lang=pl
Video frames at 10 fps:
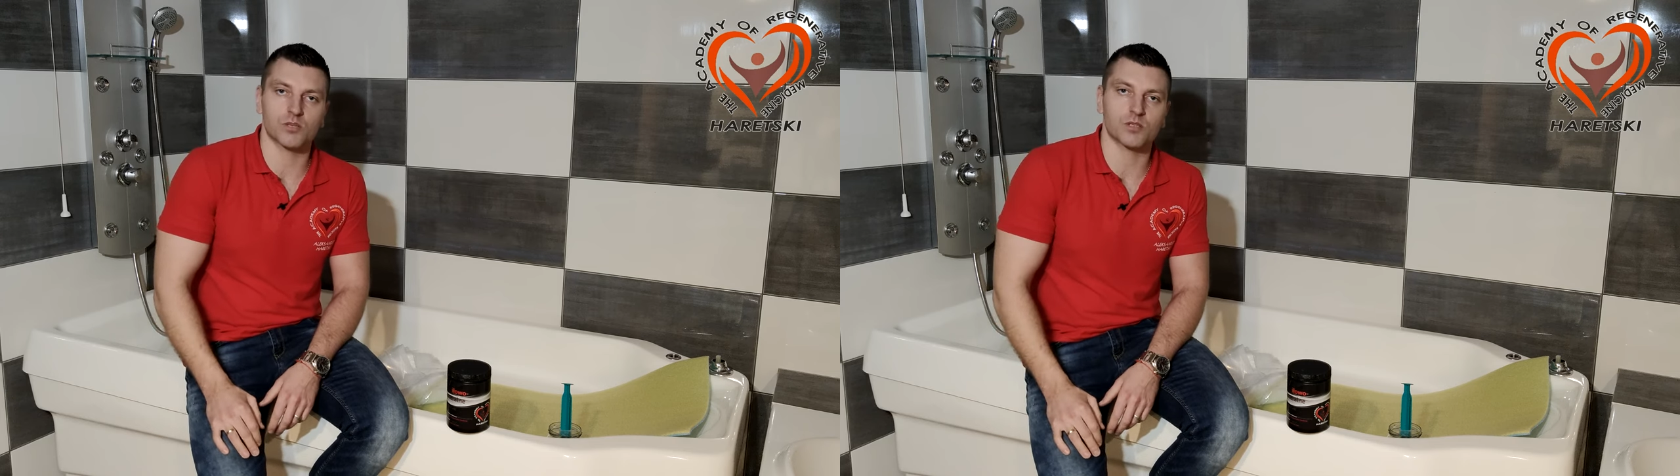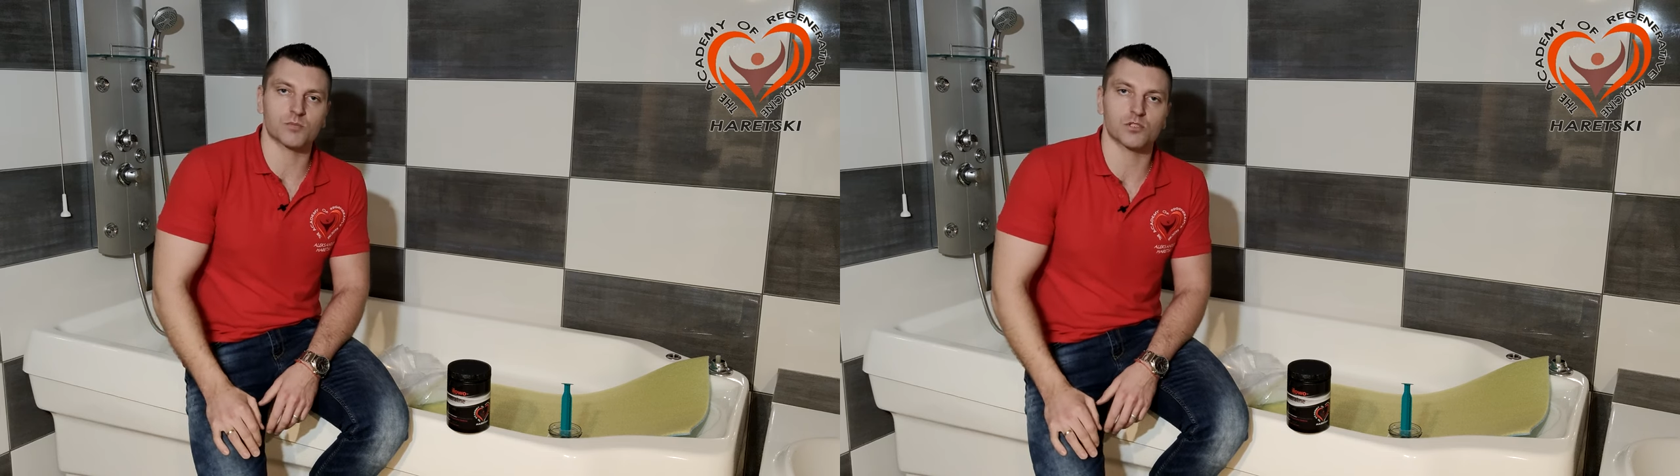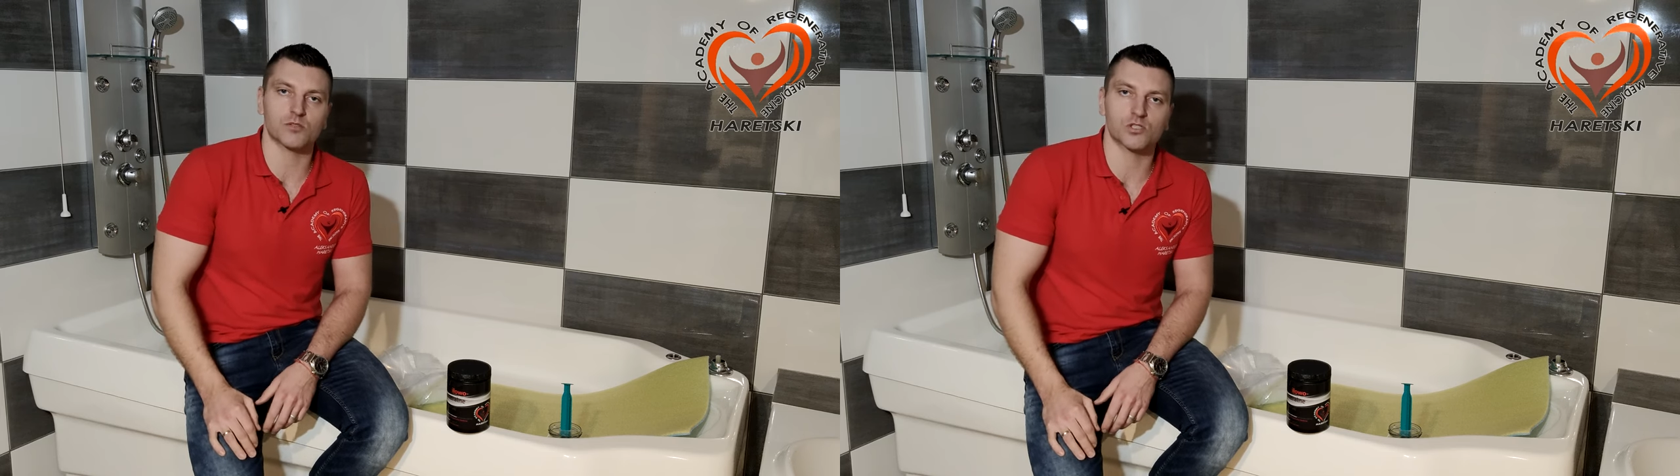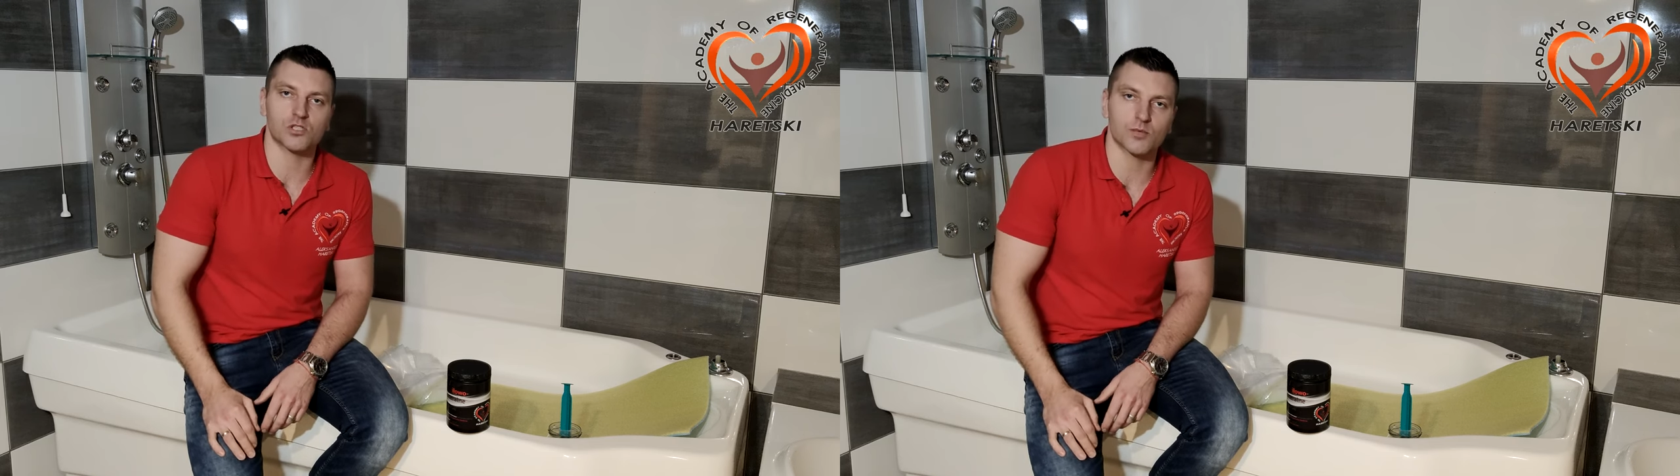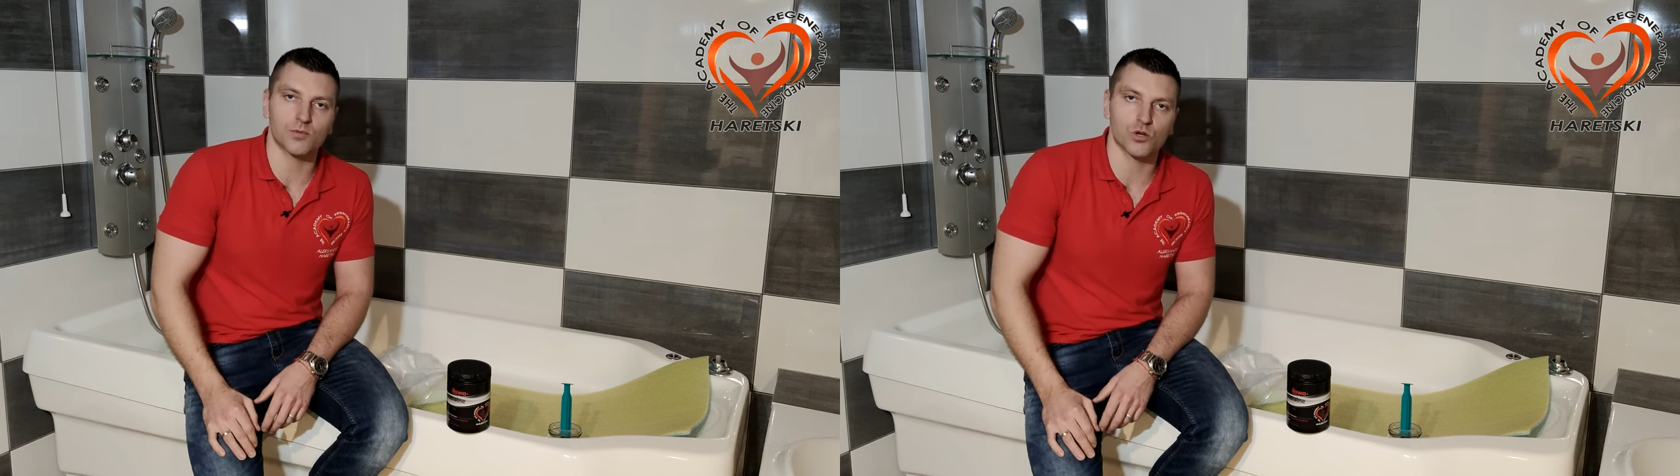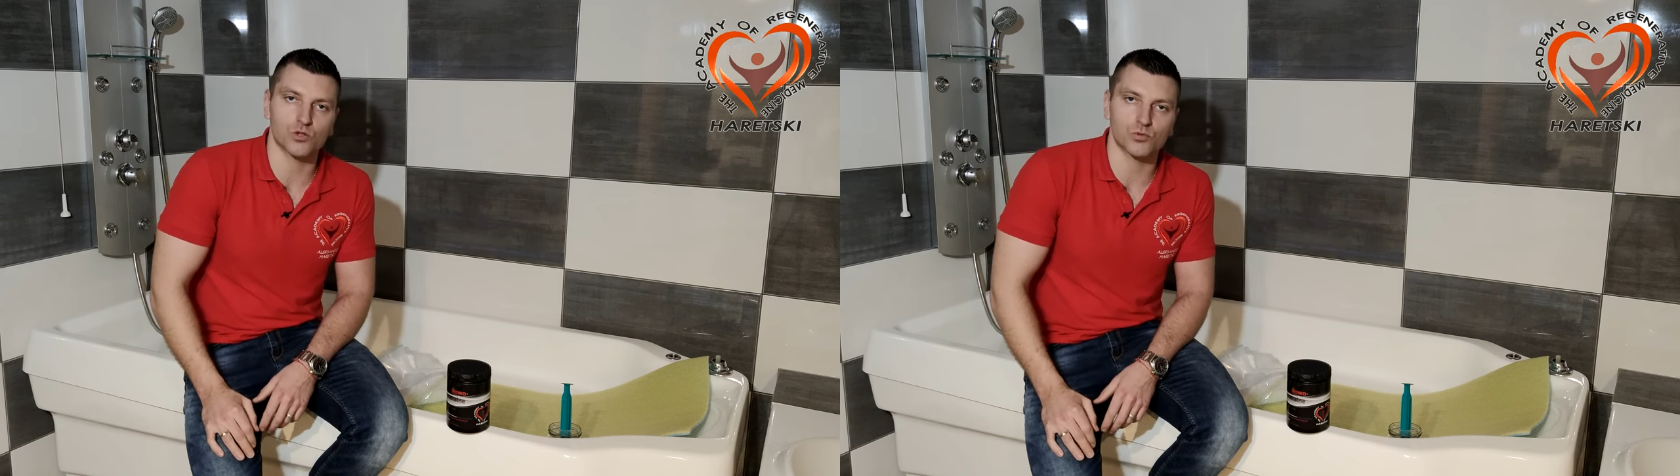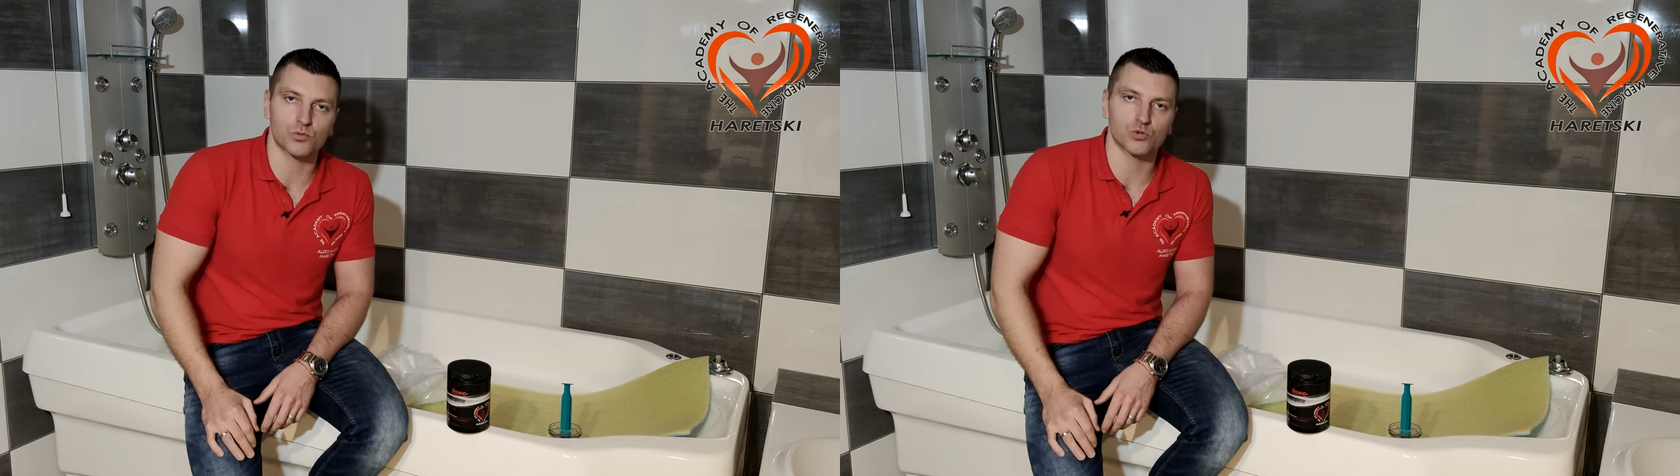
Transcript: temat przede wszystkim osób,